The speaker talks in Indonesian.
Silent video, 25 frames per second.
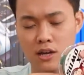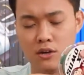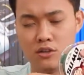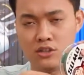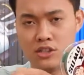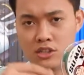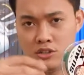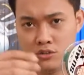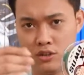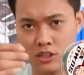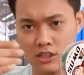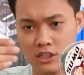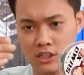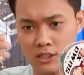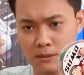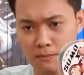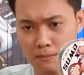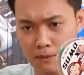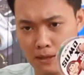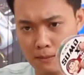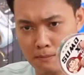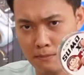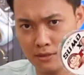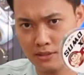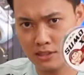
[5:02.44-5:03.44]
halusnya juga tetap,
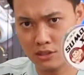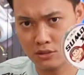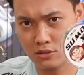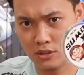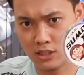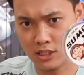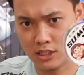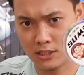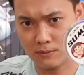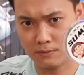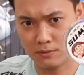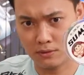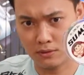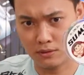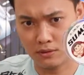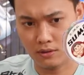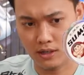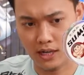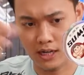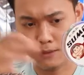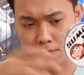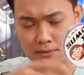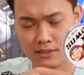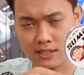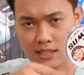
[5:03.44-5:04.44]
lemesnya juga tetap tuh.
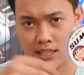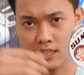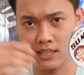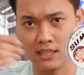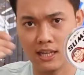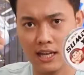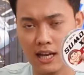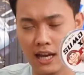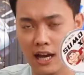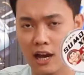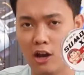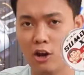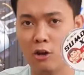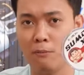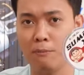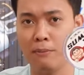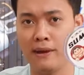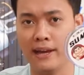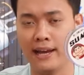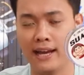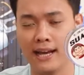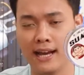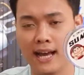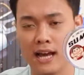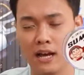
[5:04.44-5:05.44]
Kalian bisa lihat. Kalau
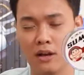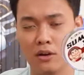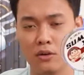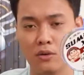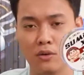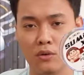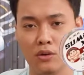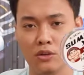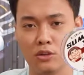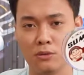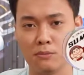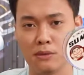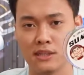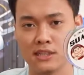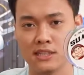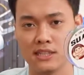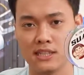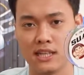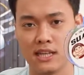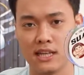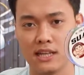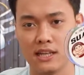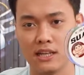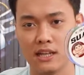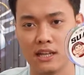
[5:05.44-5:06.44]
PE kaku itu
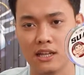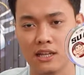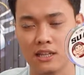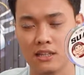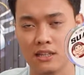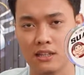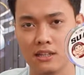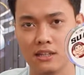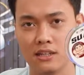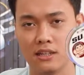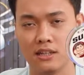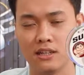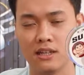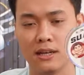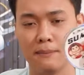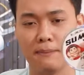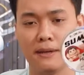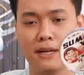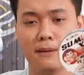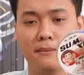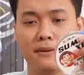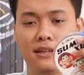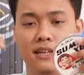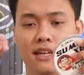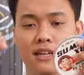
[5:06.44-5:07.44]
biasanya eh, apa
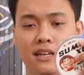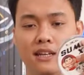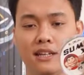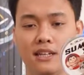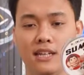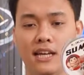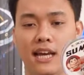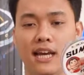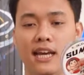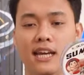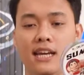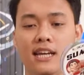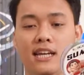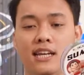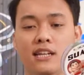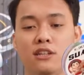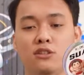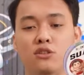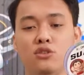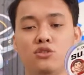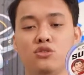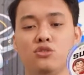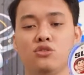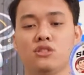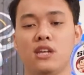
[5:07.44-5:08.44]
namanya? di kayak gini
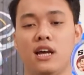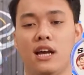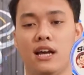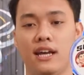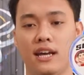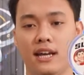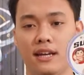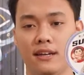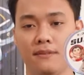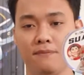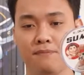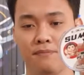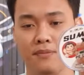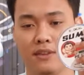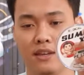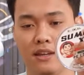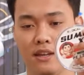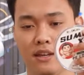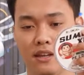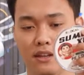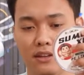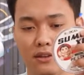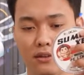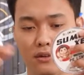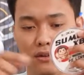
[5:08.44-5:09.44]
itu susah ya.
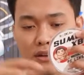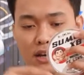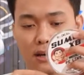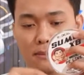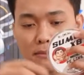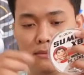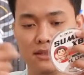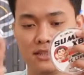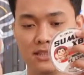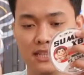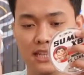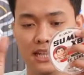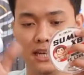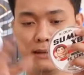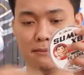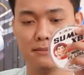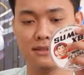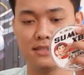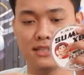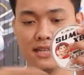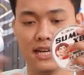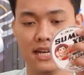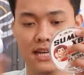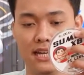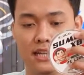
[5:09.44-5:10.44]
Tuh, lemes ini
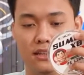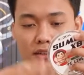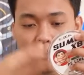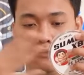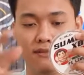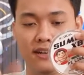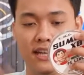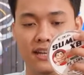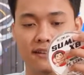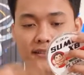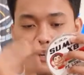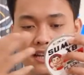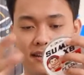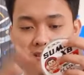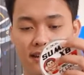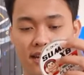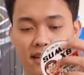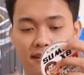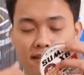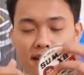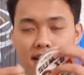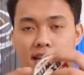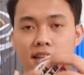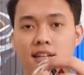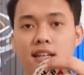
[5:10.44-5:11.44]
lemes sekali tuh, bere bere bere
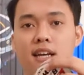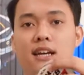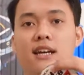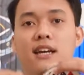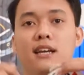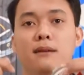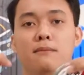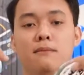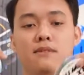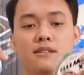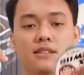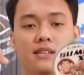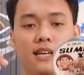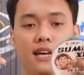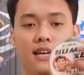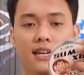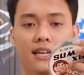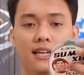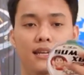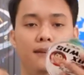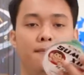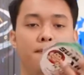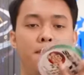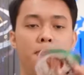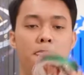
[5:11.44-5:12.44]
bere ya, lemes
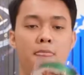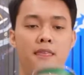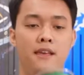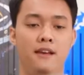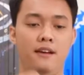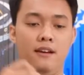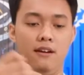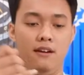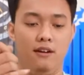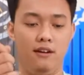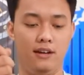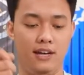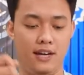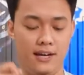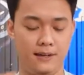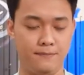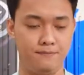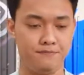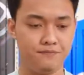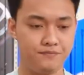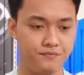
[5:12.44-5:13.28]
sekali. Oke.